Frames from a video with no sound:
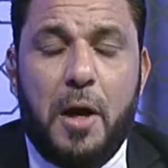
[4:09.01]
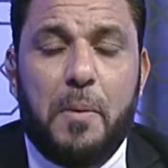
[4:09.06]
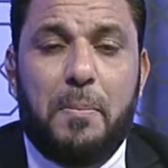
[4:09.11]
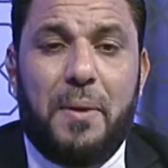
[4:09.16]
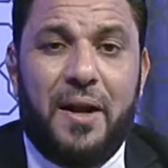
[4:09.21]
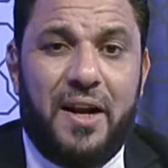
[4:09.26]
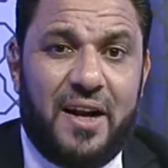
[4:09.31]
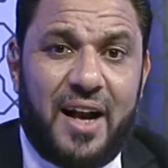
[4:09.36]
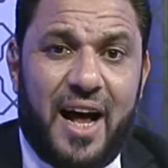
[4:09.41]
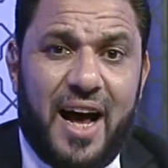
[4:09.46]

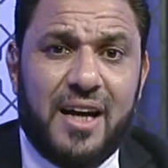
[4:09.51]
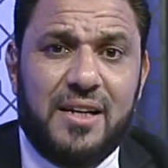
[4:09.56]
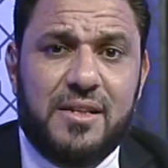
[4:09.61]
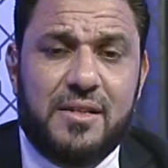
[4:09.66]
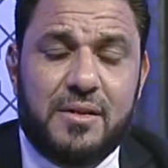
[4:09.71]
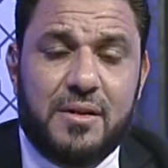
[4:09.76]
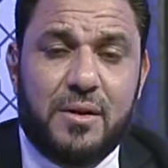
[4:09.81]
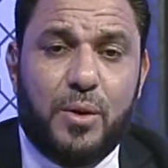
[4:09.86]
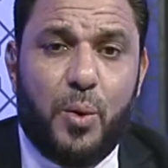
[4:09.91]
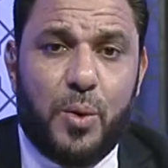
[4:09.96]
بل
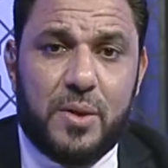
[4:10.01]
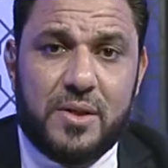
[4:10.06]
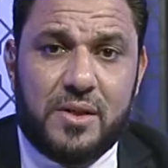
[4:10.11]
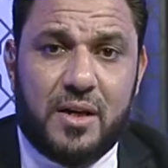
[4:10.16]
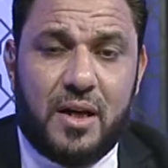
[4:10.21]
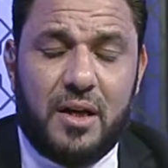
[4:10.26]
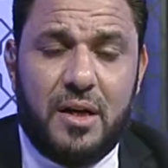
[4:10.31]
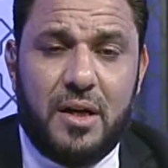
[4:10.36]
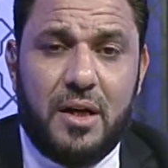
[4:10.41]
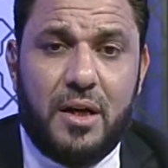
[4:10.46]
العكس هو
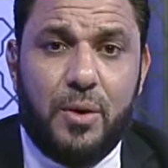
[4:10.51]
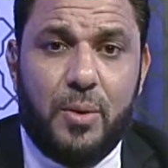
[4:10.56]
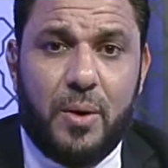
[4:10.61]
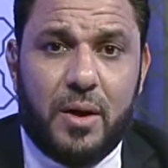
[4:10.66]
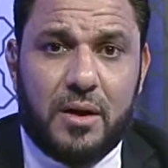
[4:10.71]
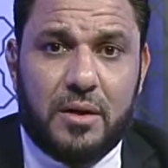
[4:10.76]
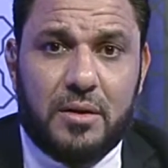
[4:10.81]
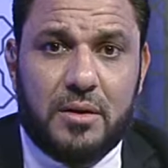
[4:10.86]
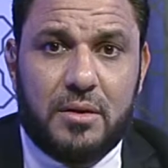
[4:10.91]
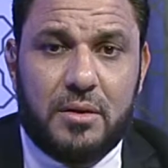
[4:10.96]
الصحيح اللي
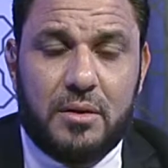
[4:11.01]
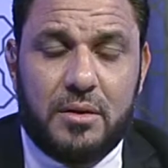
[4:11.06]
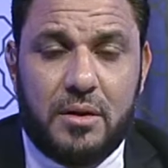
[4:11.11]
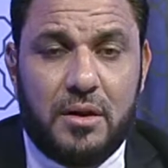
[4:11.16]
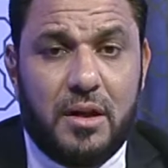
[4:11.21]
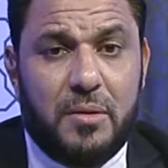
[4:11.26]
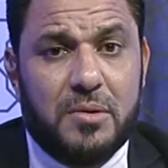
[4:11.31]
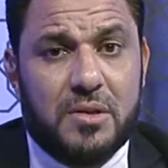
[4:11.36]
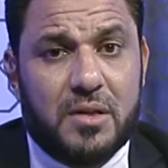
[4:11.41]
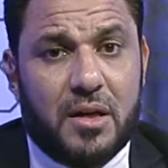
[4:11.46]
ورد
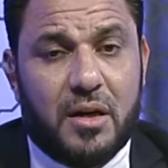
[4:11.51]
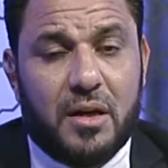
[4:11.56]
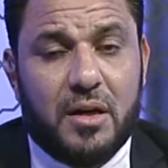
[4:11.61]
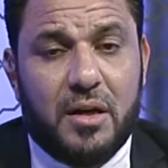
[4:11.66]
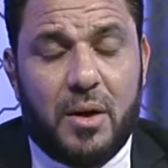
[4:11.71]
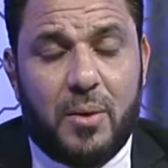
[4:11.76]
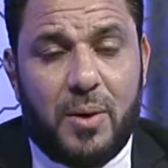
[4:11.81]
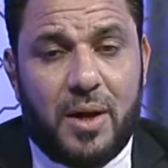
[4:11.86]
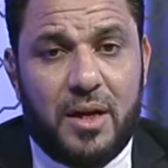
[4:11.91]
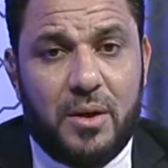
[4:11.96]
النبي صلى
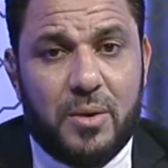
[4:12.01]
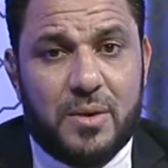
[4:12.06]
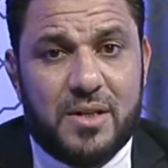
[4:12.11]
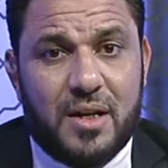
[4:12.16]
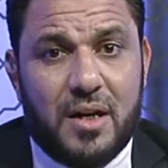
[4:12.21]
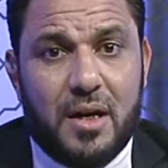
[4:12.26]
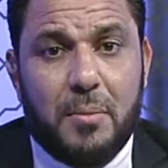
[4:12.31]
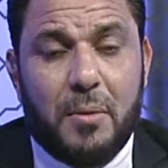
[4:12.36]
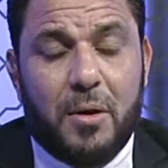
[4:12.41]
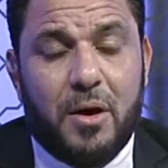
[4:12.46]
الله عليه
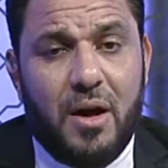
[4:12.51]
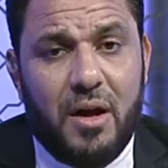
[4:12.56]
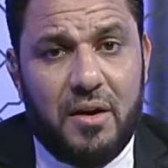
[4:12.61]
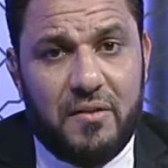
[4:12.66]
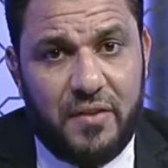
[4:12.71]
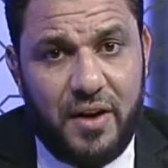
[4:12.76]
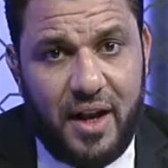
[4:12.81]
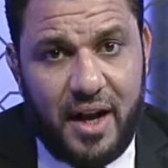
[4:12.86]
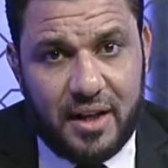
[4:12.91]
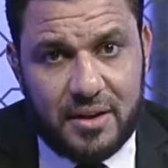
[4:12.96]
وسلم قال
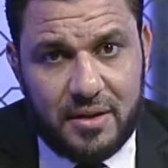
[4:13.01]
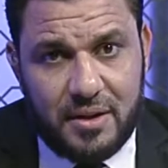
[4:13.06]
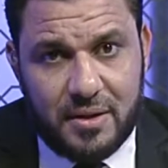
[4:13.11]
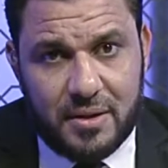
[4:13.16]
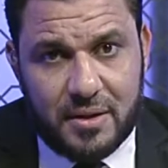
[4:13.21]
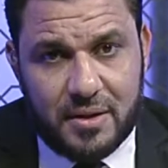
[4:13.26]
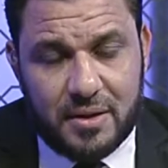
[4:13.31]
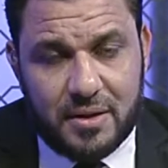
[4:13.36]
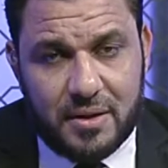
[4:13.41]
في الحديث